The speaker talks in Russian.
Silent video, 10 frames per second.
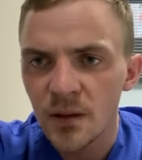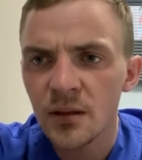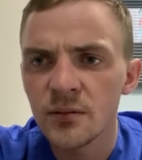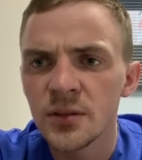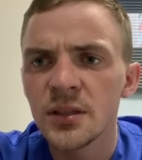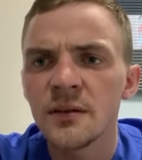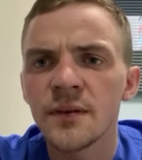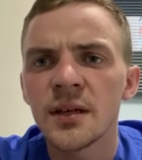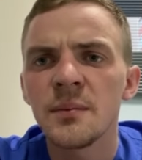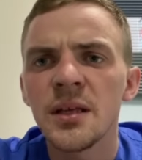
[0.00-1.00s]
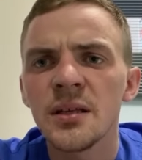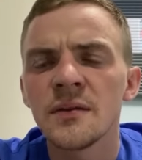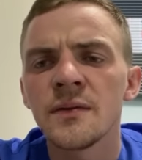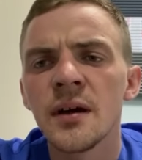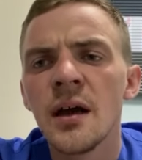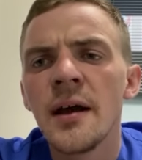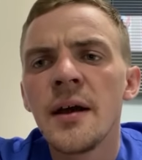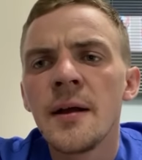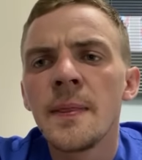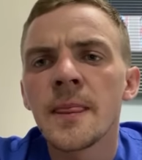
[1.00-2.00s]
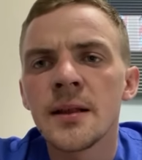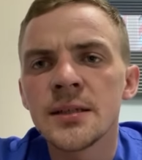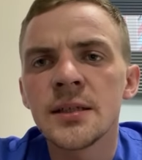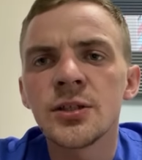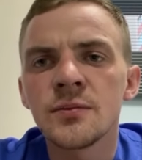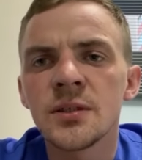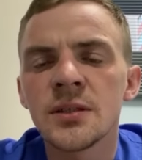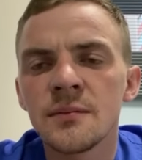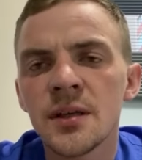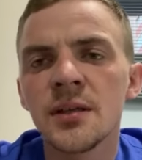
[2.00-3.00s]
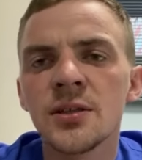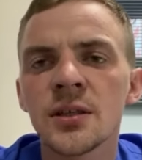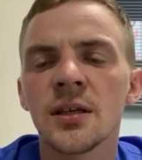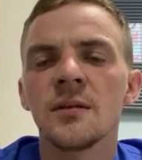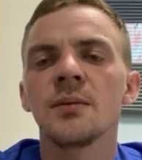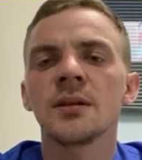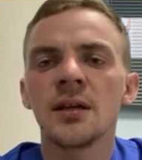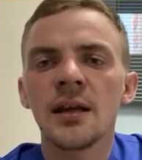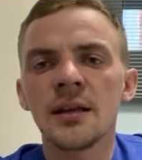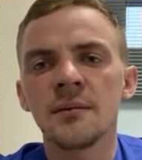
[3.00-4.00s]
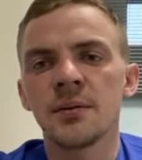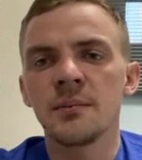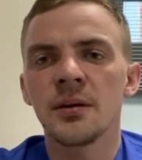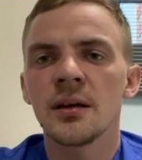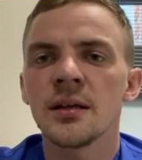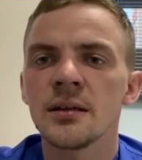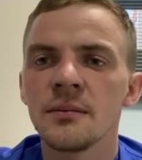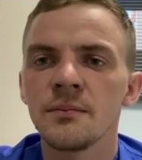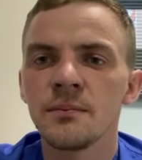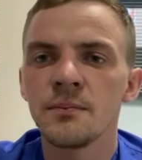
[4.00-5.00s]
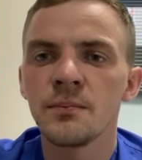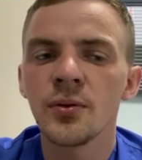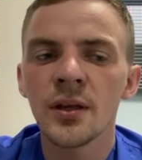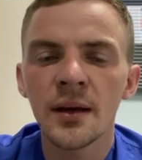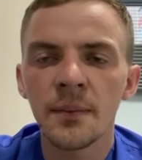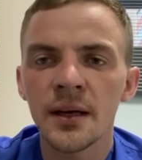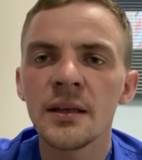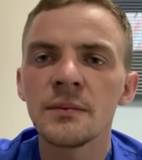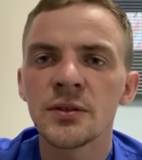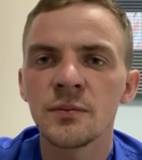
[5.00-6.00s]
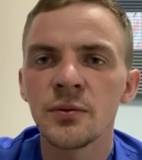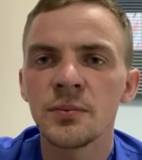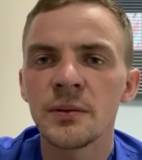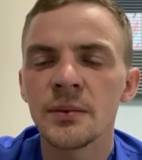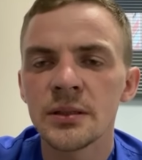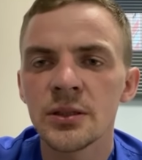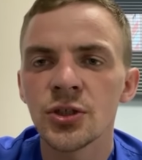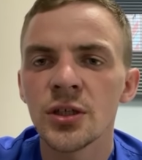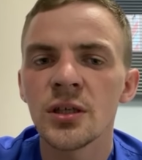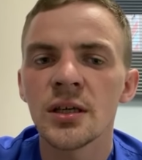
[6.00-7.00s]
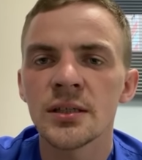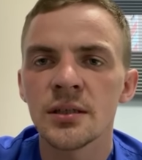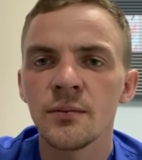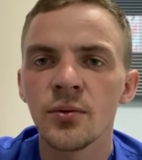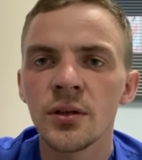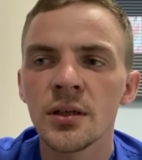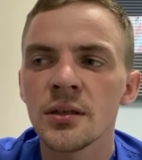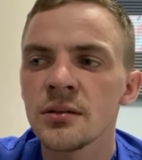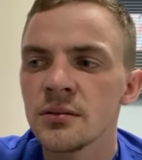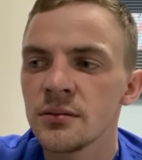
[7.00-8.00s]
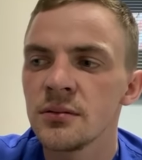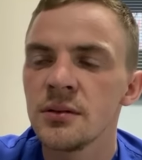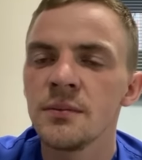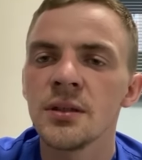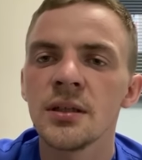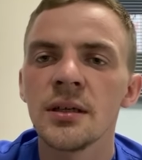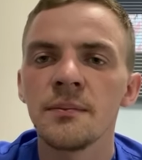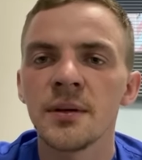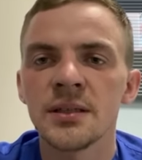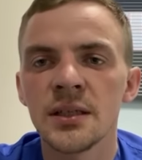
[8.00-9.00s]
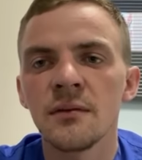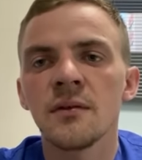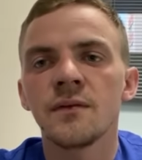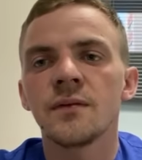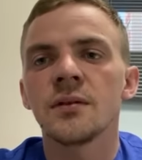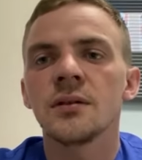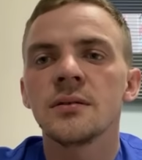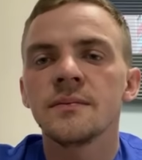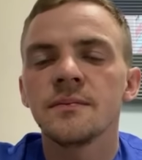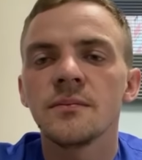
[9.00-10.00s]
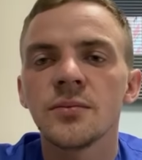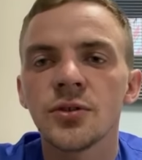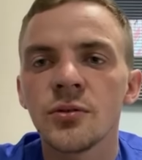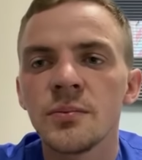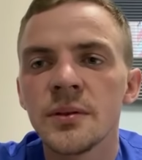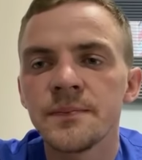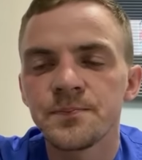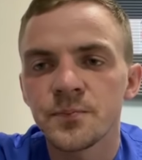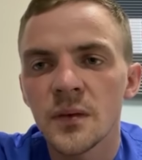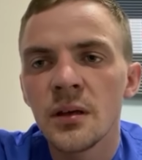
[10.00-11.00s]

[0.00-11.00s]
вот этих фрагментов, назначим систематические антибактериальные препараты, по необходимости будем принимать решение о заборе именно посевов, чтобы